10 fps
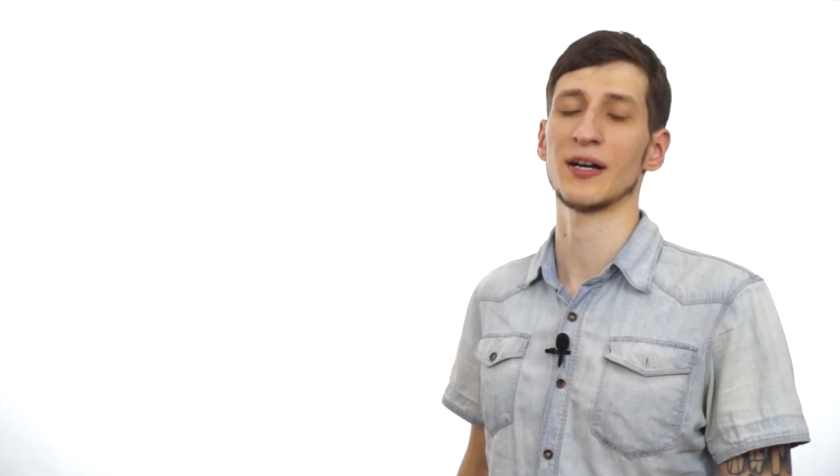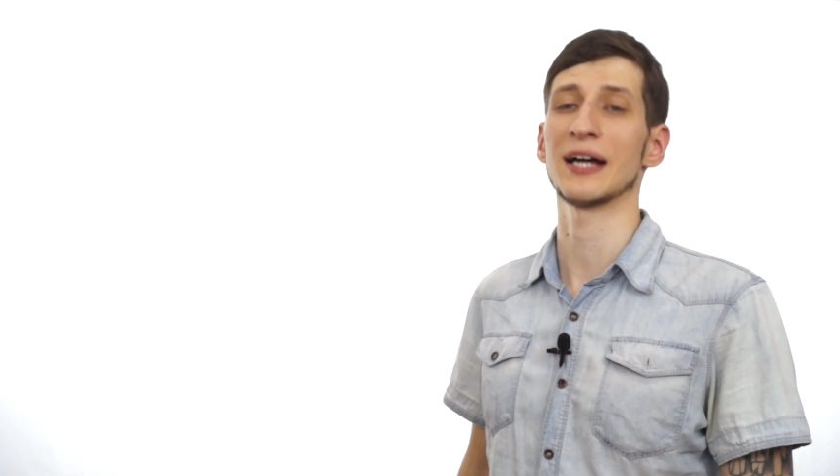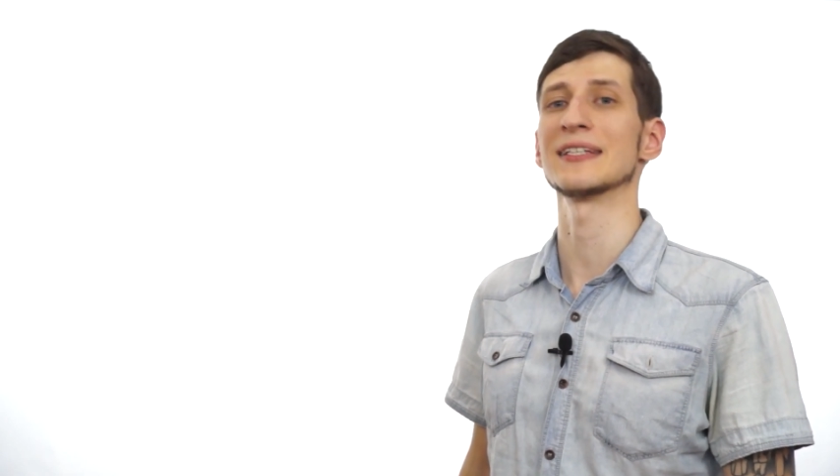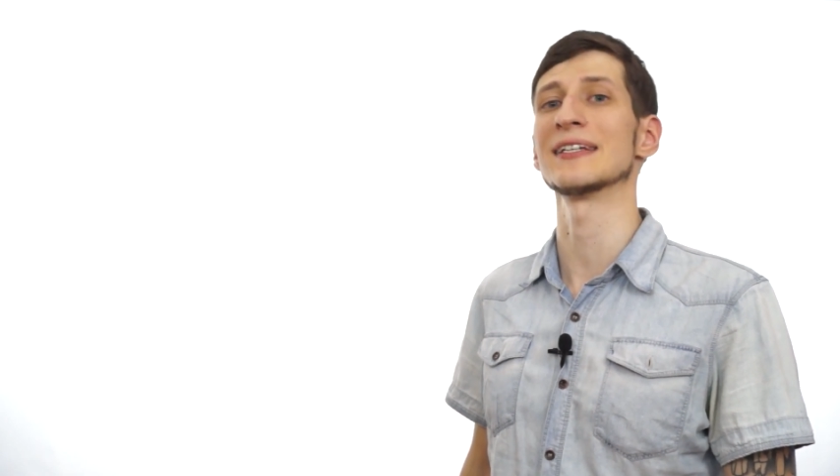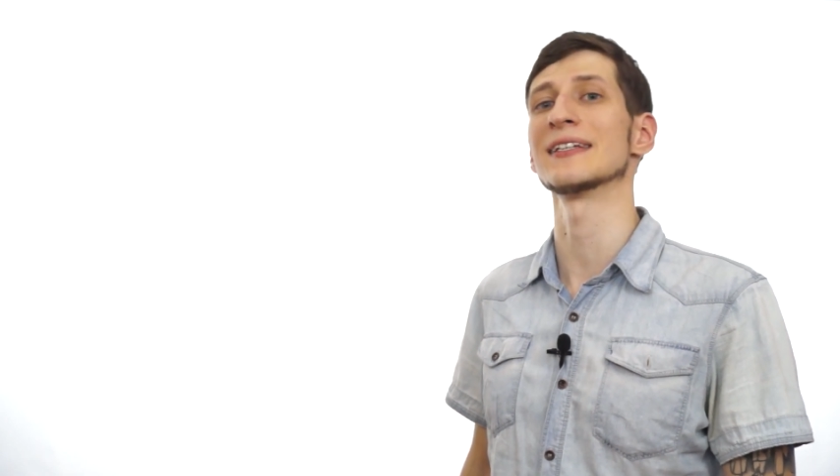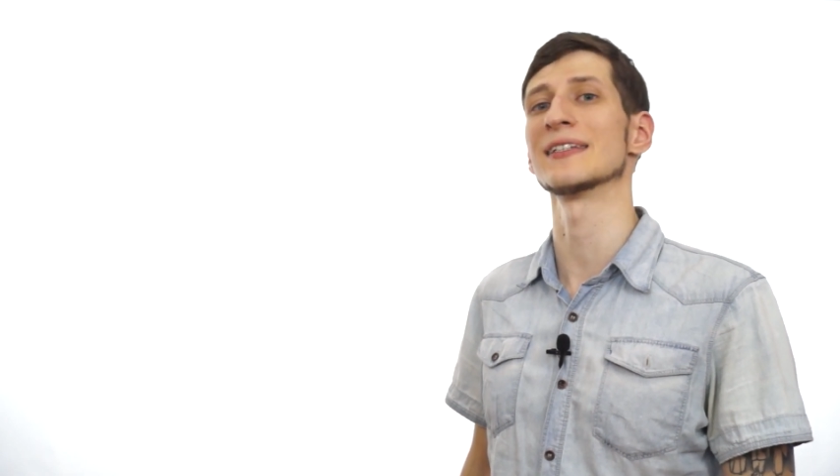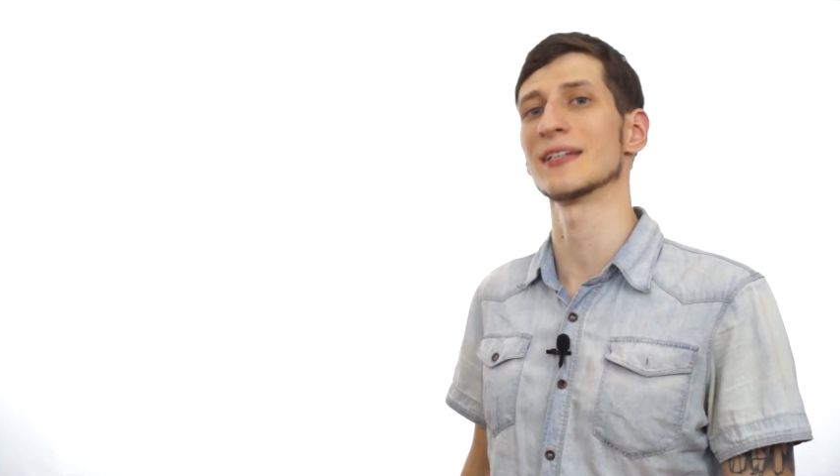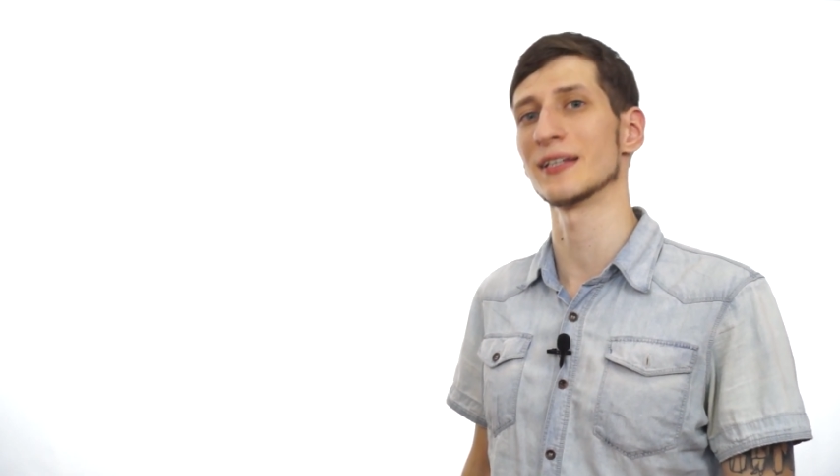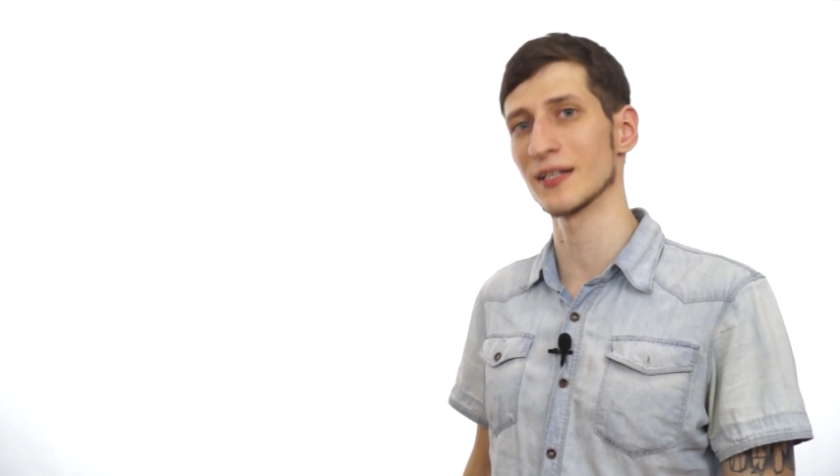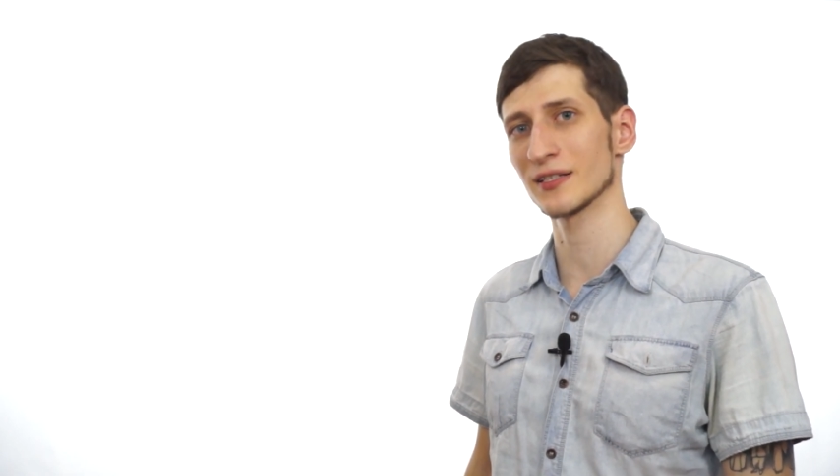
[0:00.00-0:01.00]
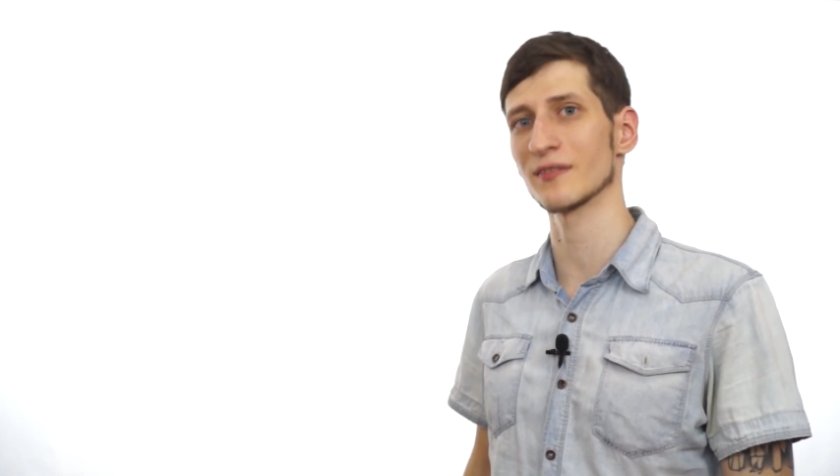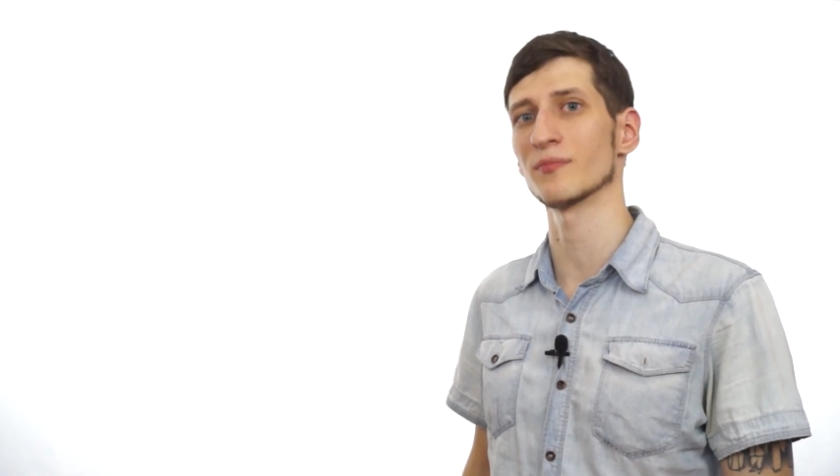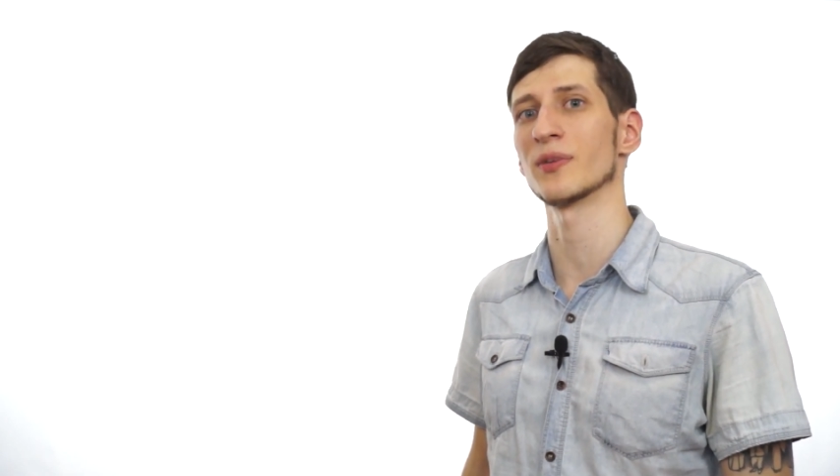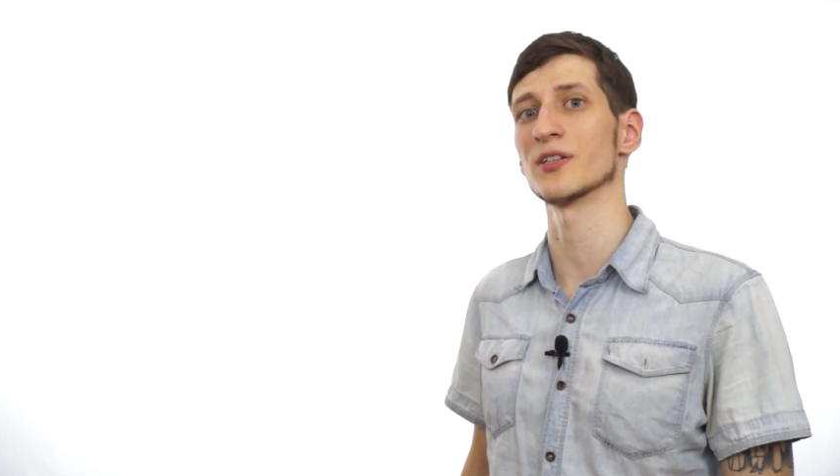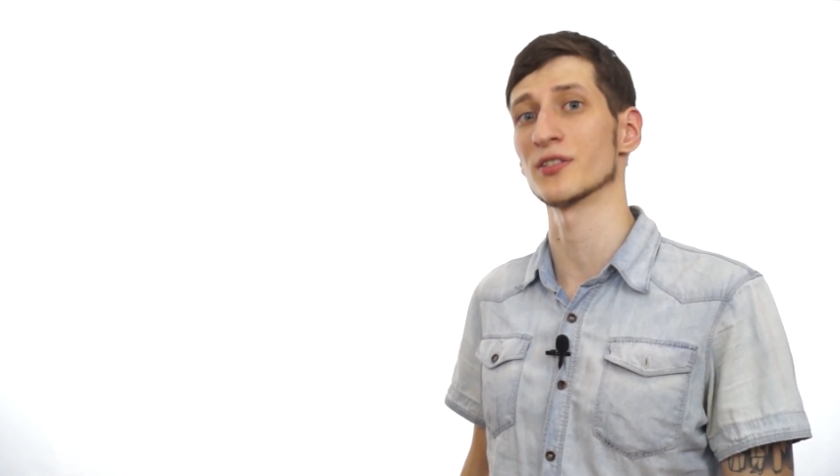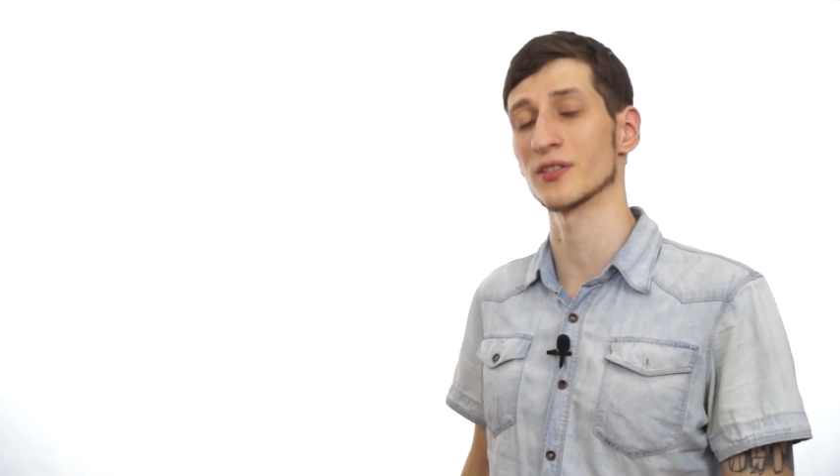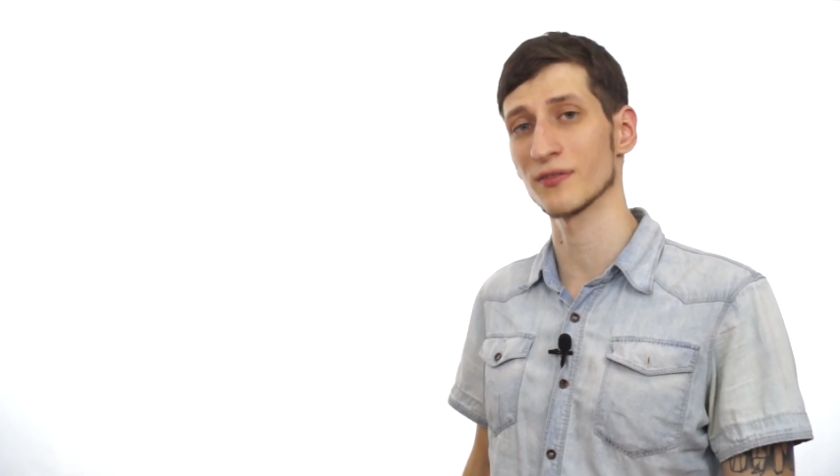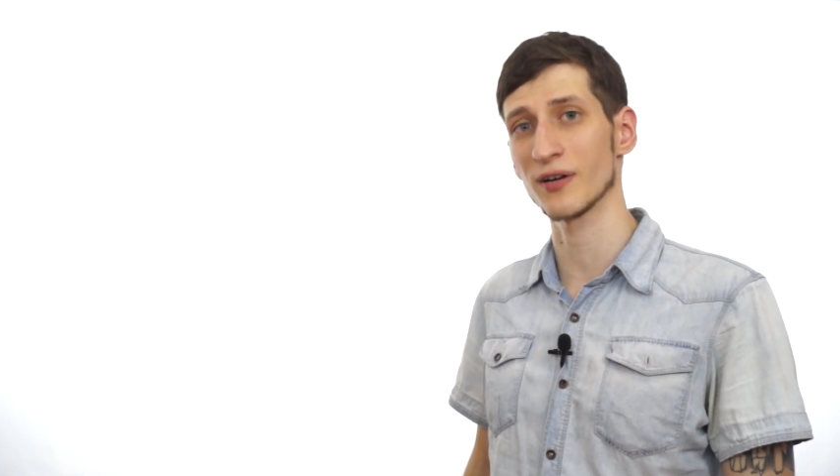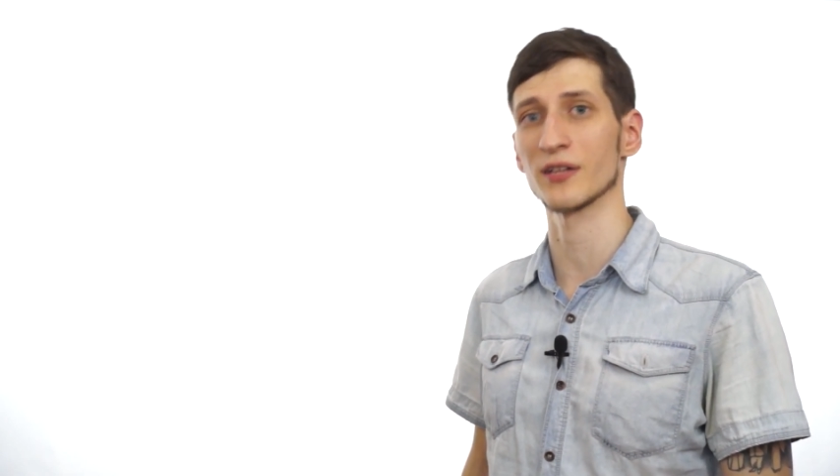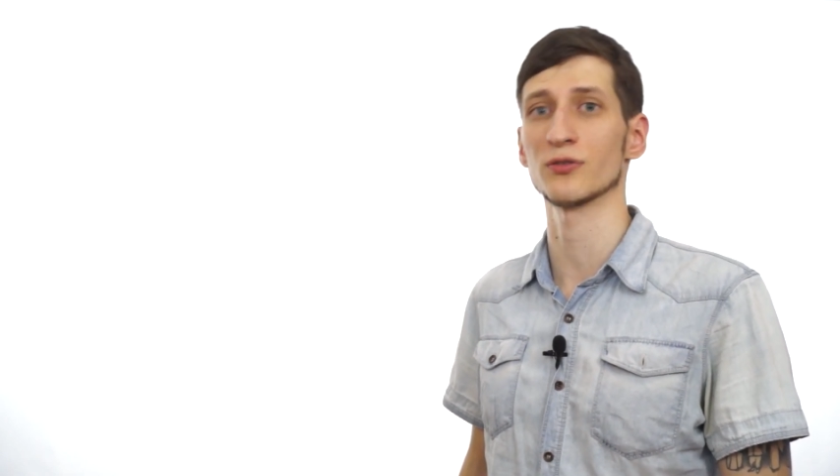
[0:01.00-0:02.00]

а не интересов большинства